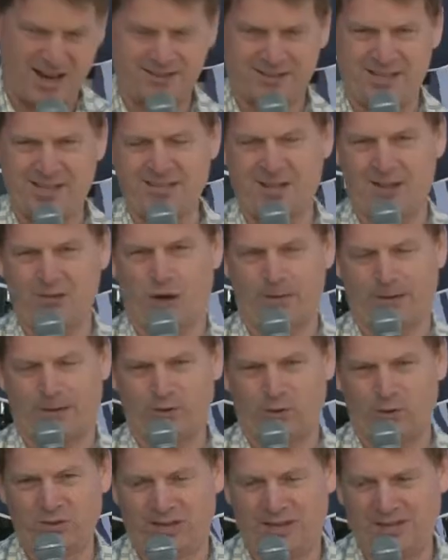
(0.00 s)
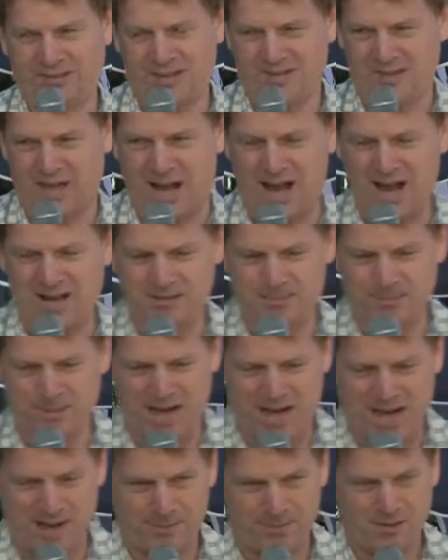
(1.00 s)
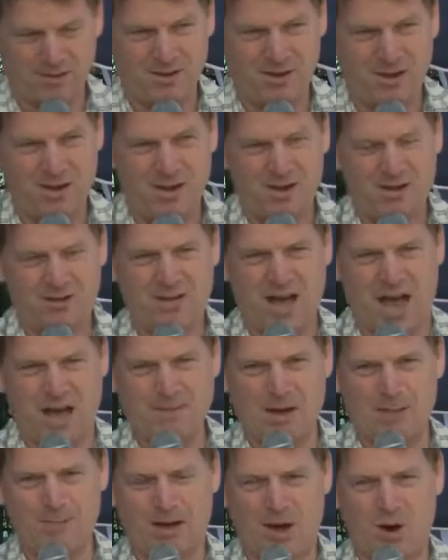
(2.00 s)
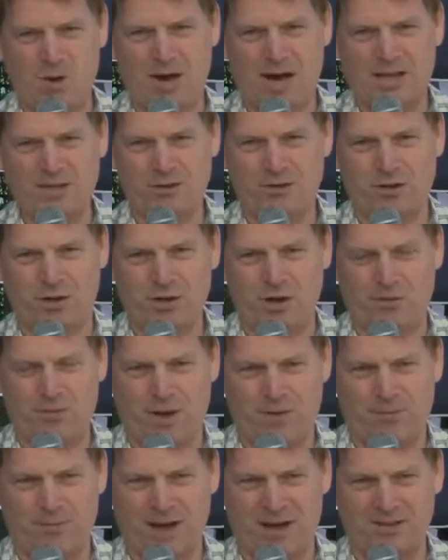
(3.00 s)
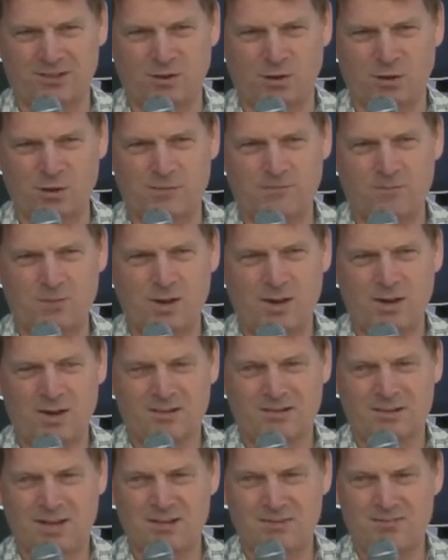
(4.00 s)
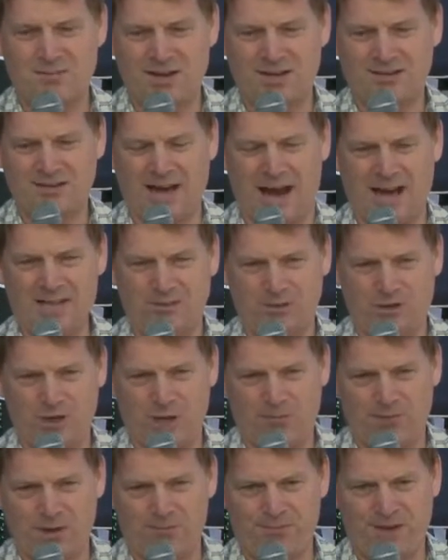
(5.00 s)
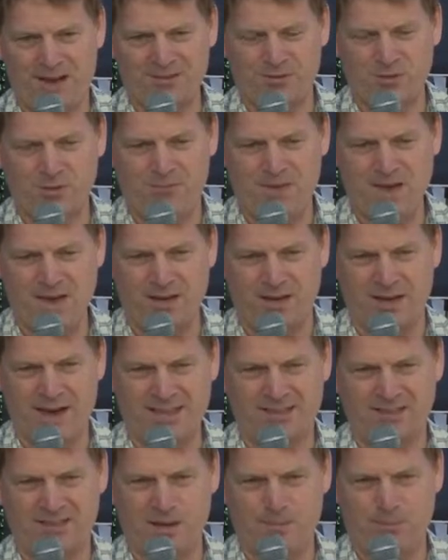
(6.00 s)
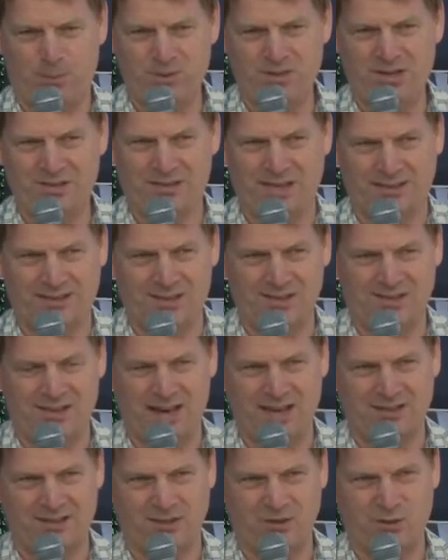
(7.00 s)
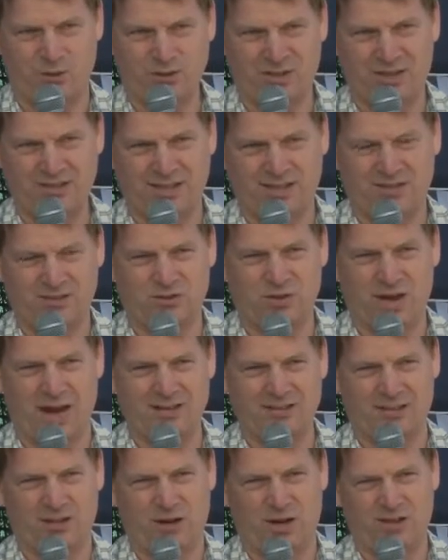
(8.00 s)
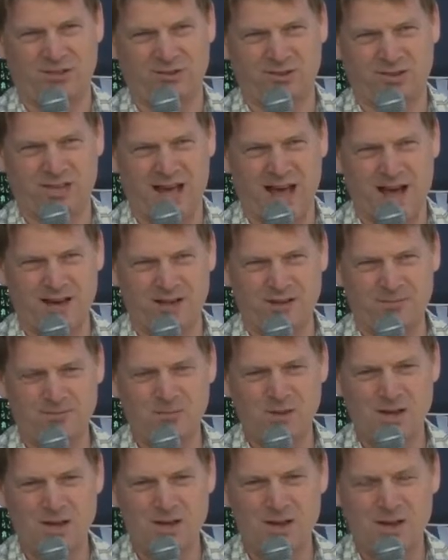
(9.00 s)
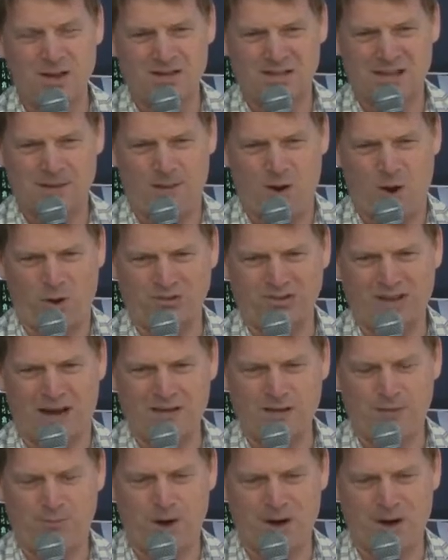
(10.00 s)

heißt, klingt ja so, ob das Grundgesetz erhalten bleibt. Nein, man braucht eine neue Verfassung, denn wenn es keine neue Verfassung wäre, hätte der Bundestag das Recht, das Grundgesetz zu ändern heutzutage. Da braucht es keine